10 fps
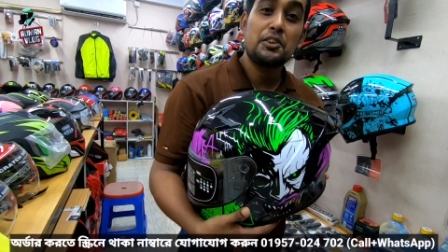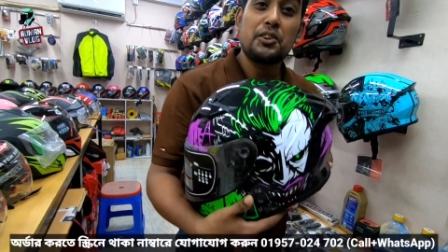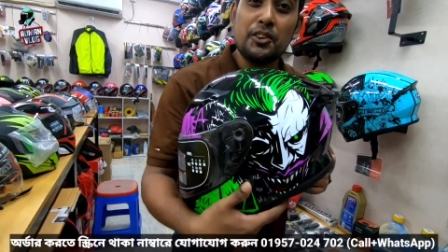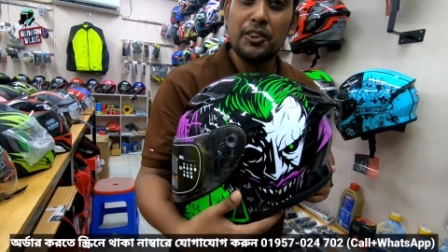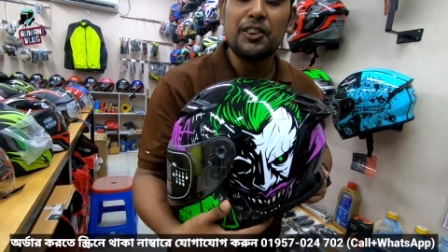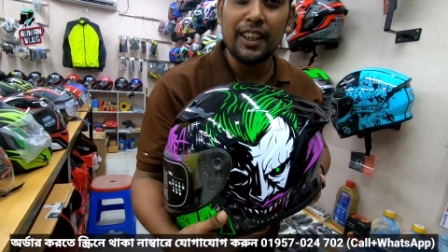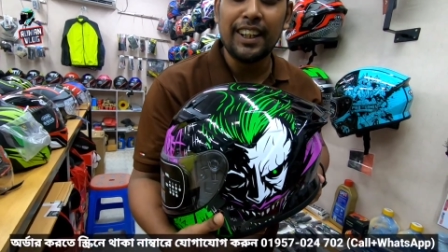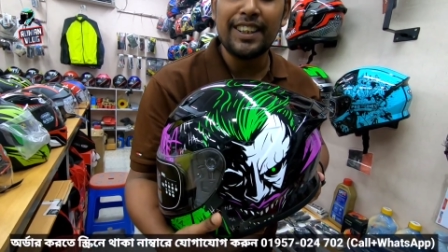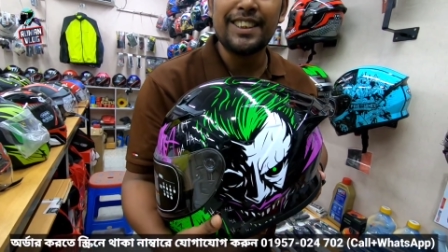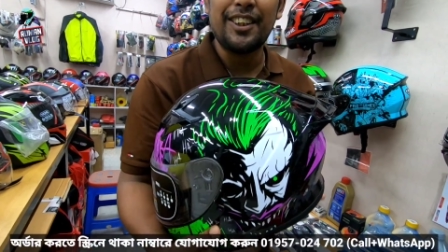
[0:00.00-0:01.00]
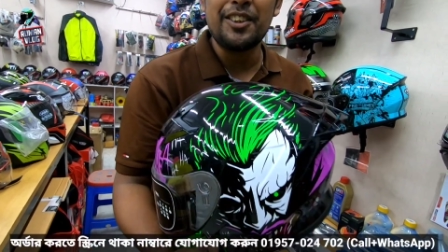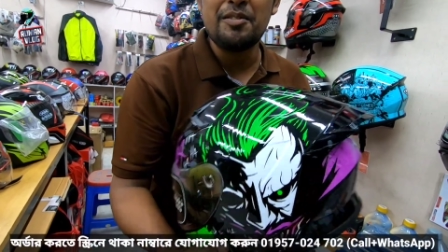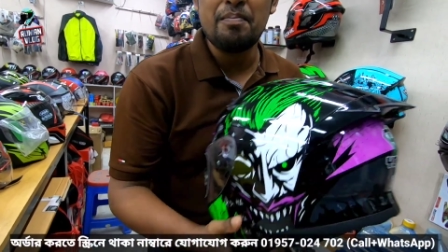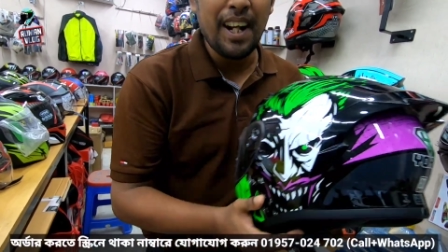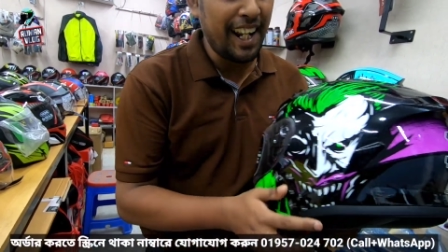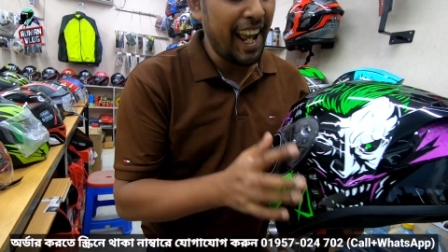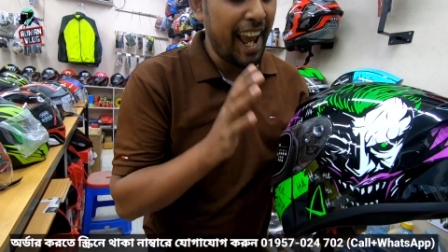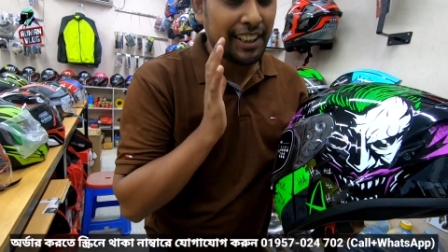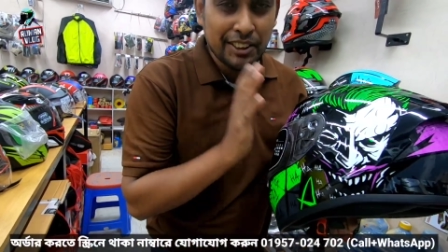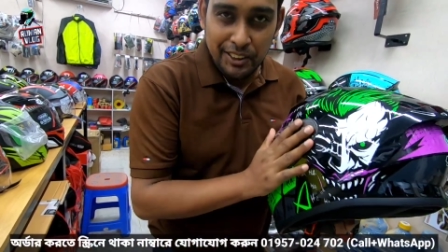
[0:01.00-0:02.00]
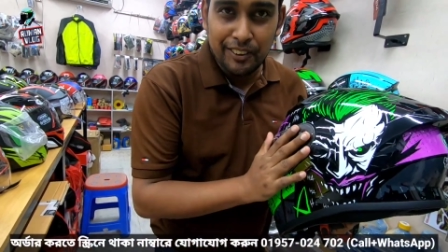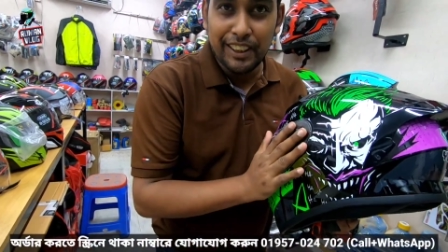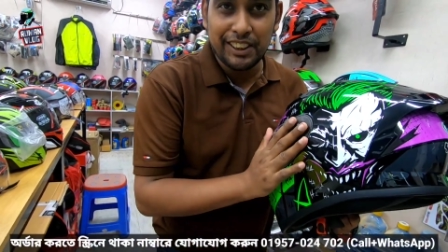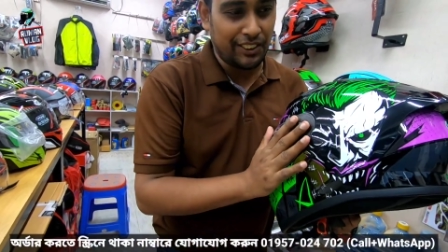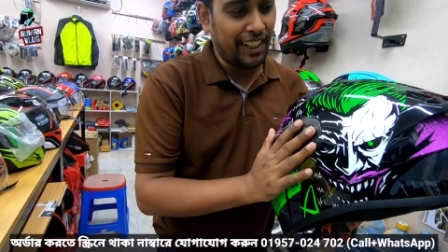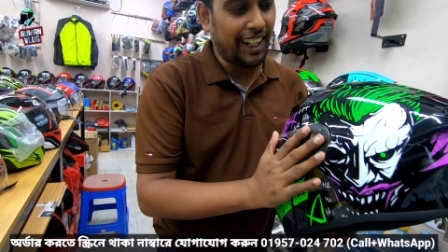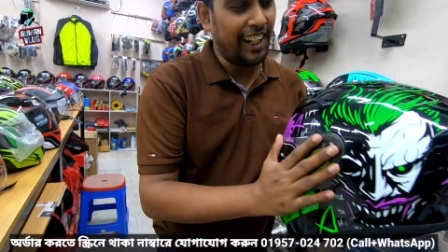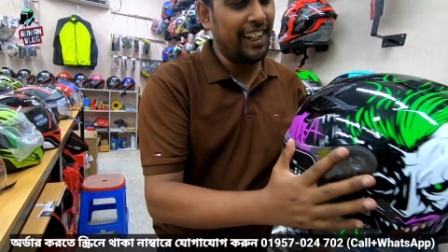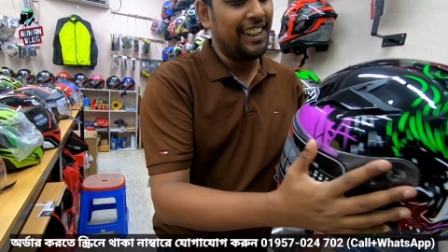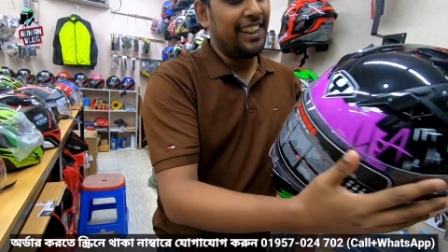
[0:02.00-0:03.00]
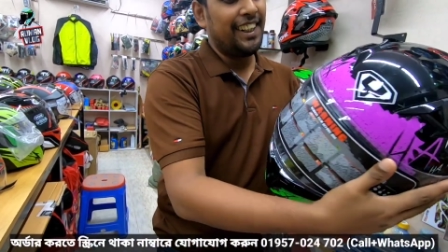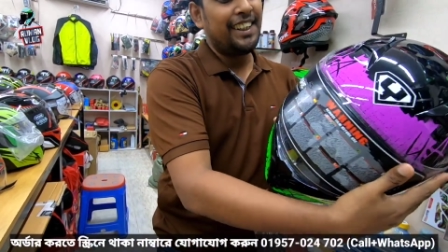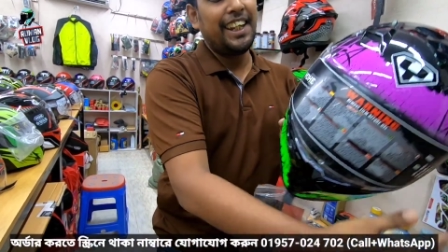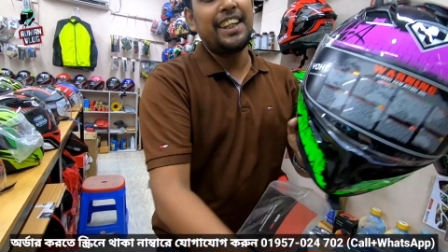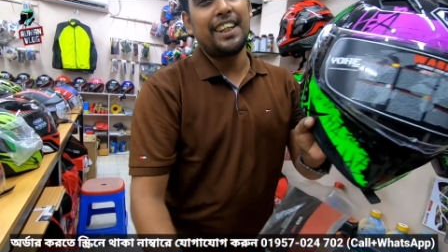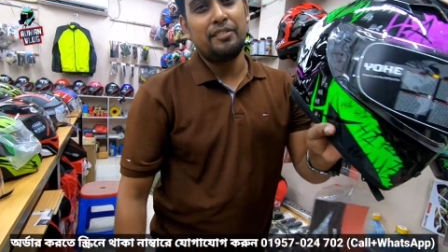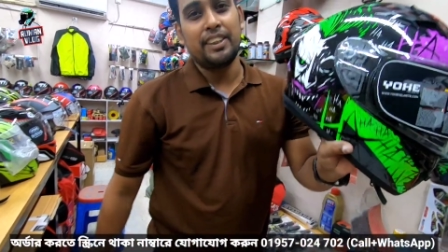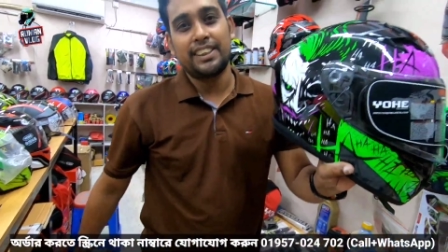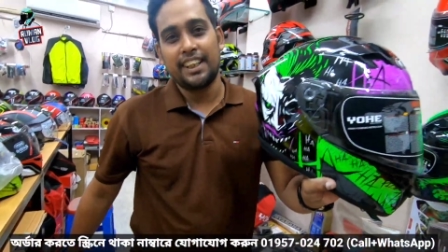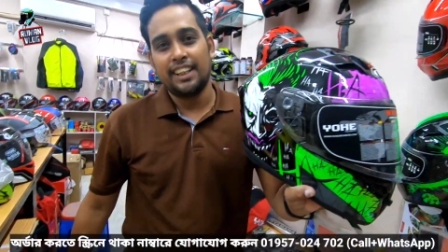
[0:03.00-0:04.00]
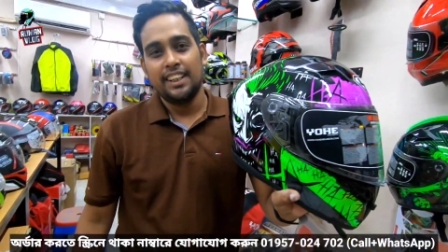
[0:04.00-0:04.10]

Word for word: চোদ্দোশো টাকা ডিসকাউন্ট মানে একচল্লিশশো টাকায় এই হেলমেটটা